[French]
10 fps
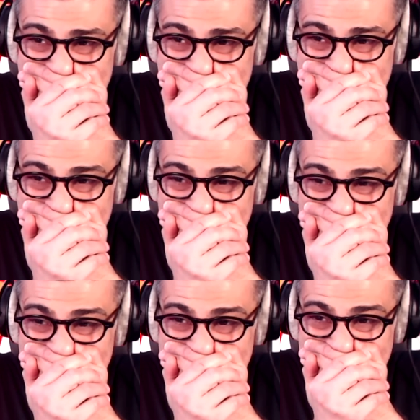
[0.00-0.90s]

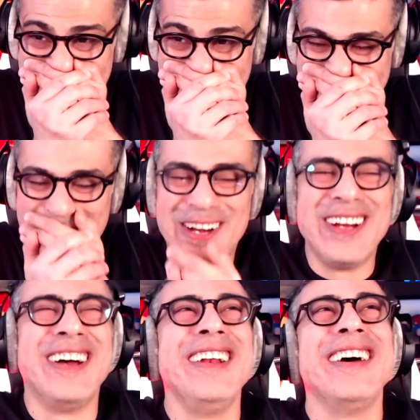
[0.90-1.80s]
Ah. Oh
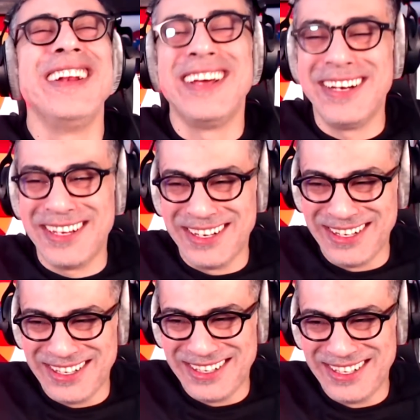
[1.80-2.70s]
là là là là là
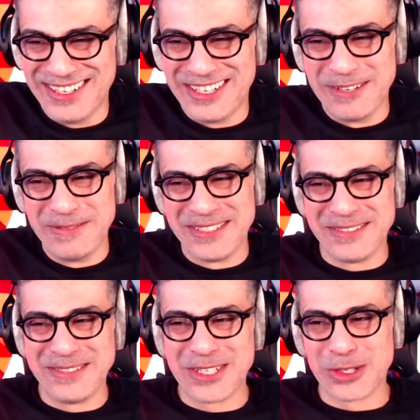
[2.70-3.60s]
là là là
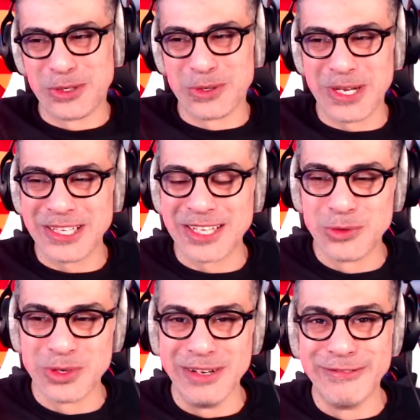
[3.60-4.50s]
Tu quand tu crois que t'as
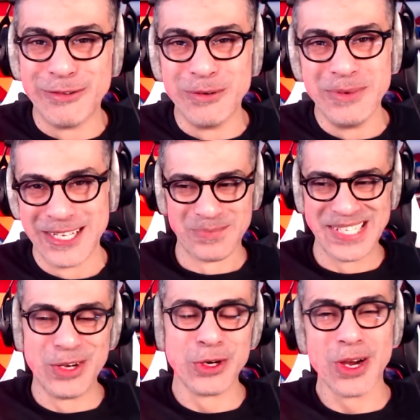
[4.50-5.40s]
touché le fond, mais il y a
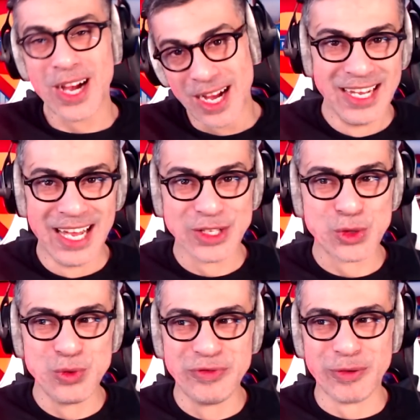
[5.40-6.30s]
encore un,
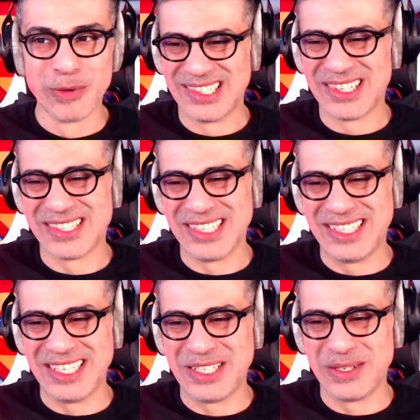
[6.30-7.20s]
sous-fond. Oh, c'est
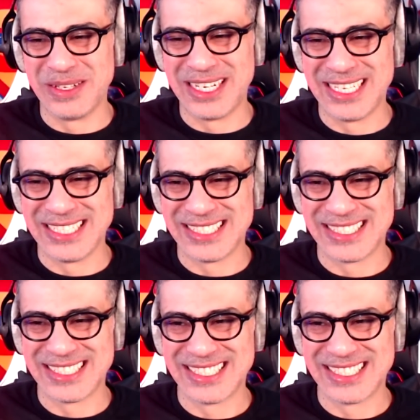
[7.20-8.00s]
dégueulasse.